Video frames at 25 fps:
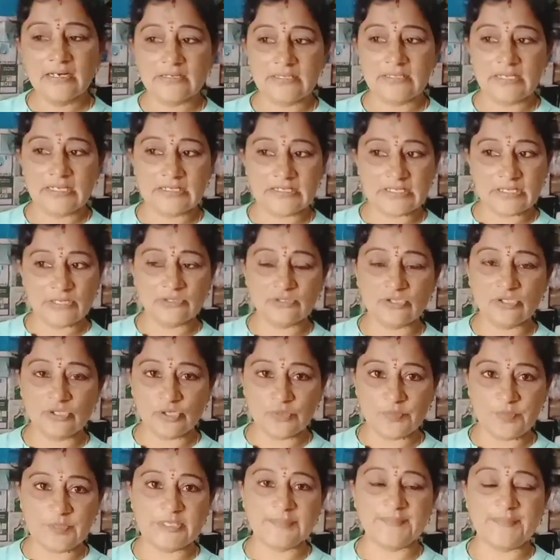సిక్స్ థౌజండ్
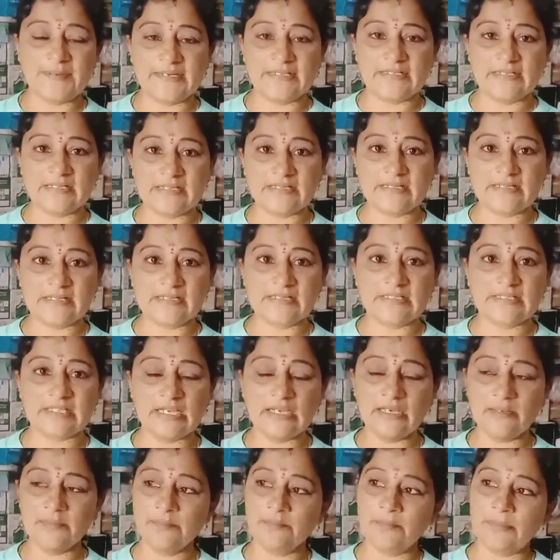రూపీస్ పర్చేజ్ చేస్తే
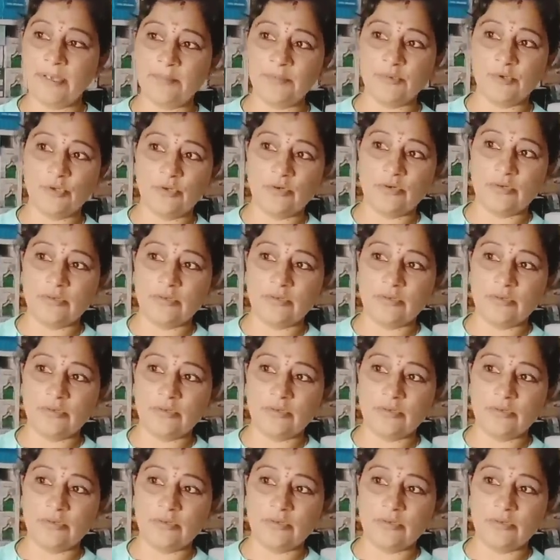మేము